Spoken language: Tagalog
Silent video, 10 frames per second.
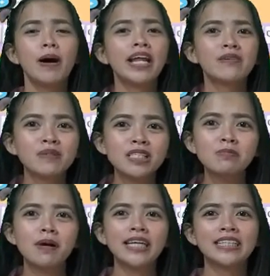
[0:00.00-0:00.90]
Para mas
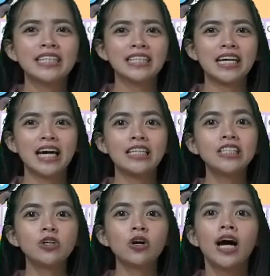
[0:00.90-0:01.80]
maintindihan
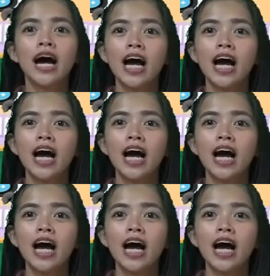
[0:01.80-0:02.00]
ninyo